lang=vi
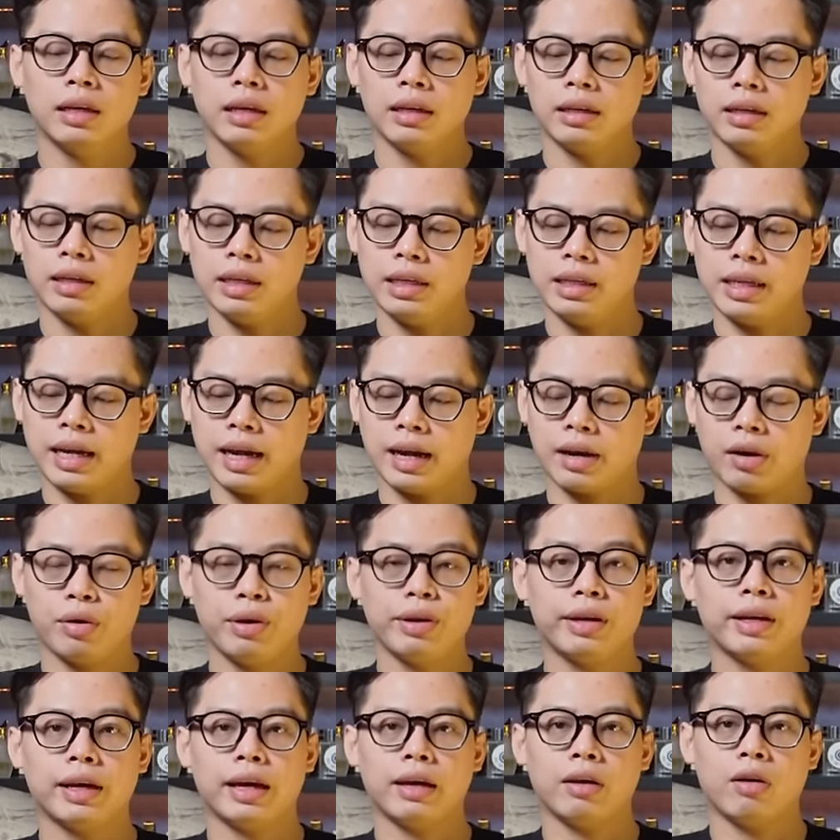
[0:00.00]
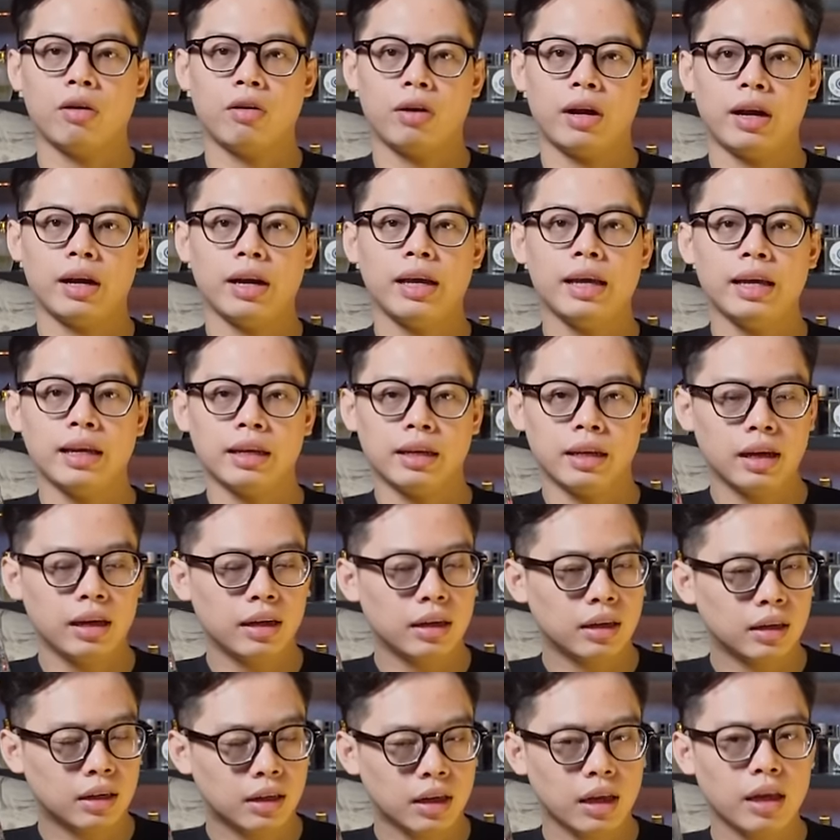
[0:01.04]
thì nhà quyết này họ đã để
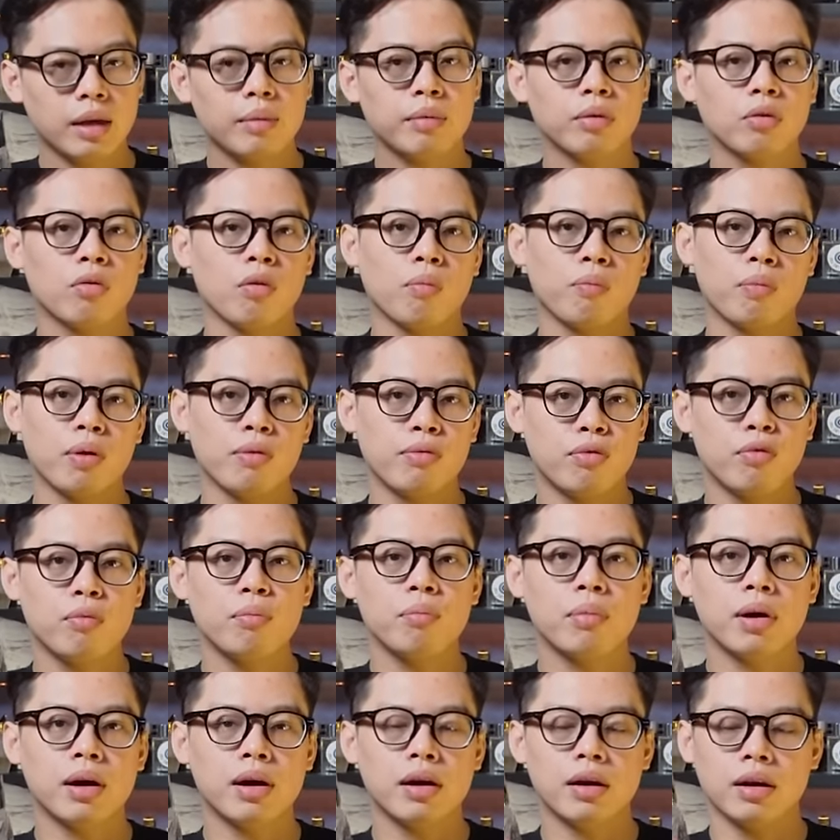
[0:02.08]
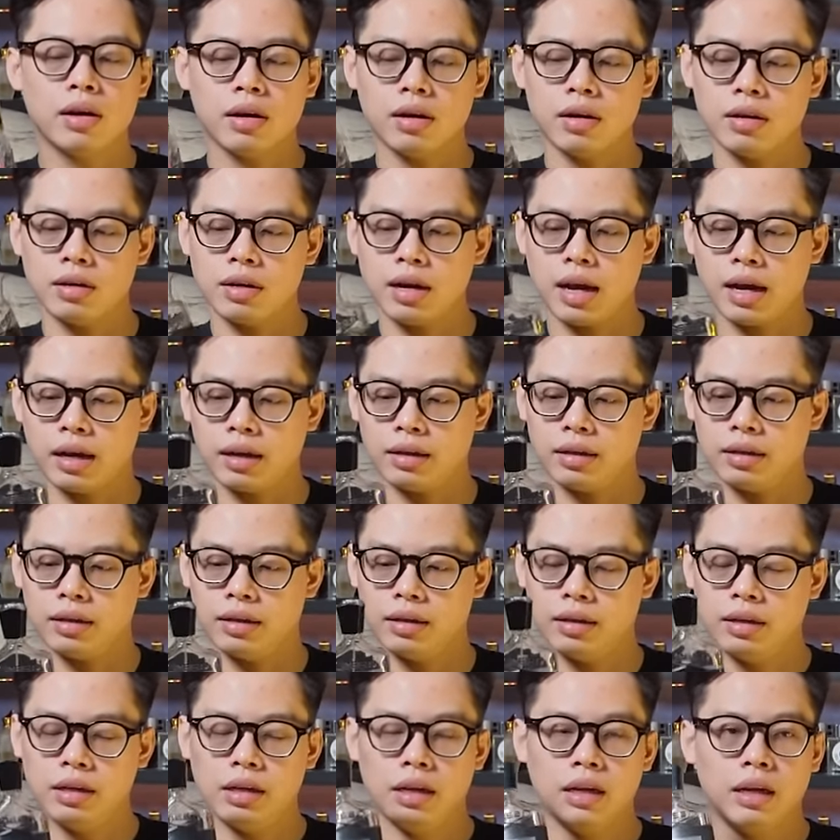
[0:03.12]
thêm tên của perfumer ở đằng
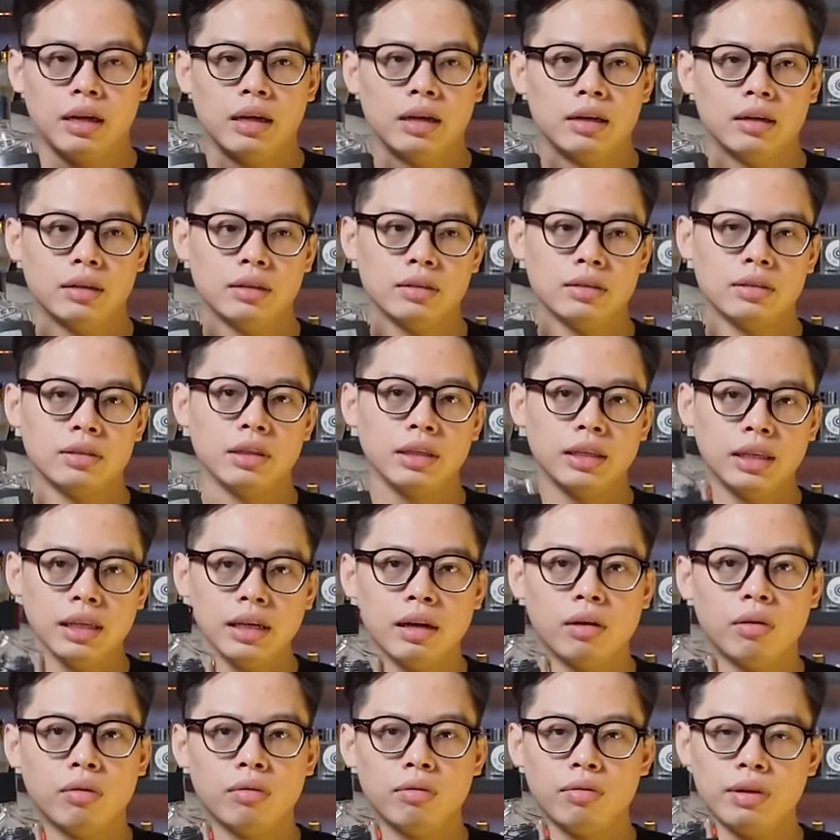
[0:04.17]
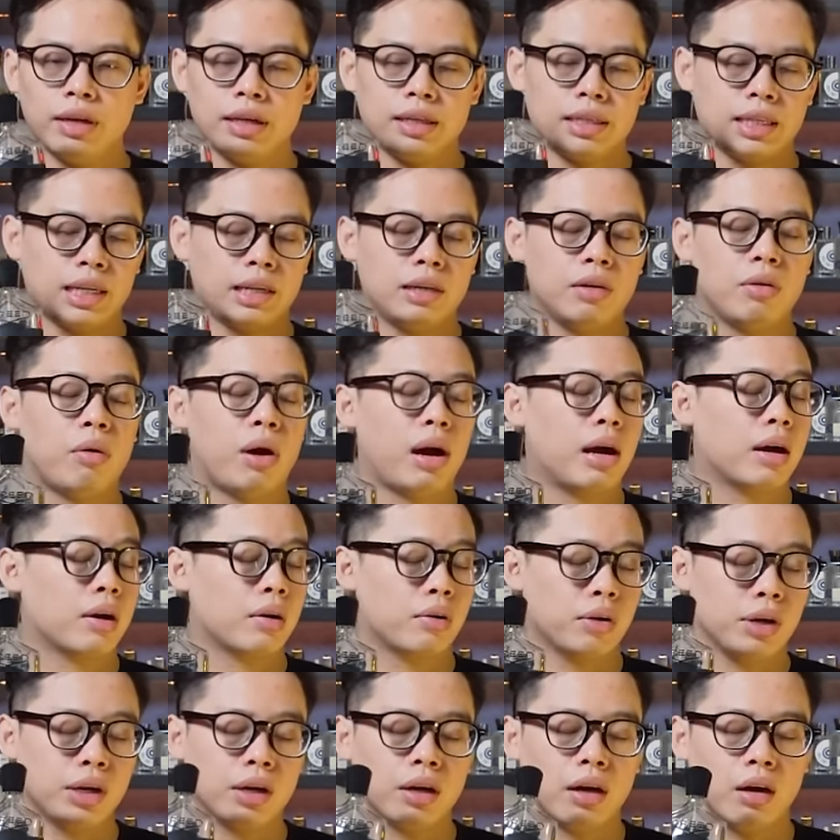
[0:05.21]
uh, giới thiệu về chai nước hoa
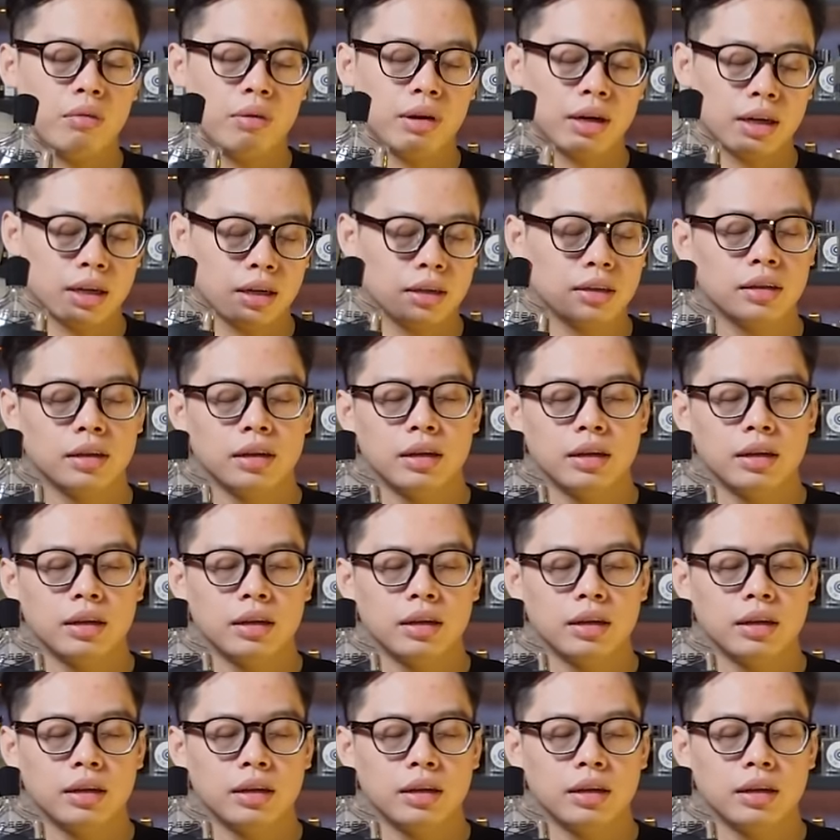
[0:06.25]
quyết Aventus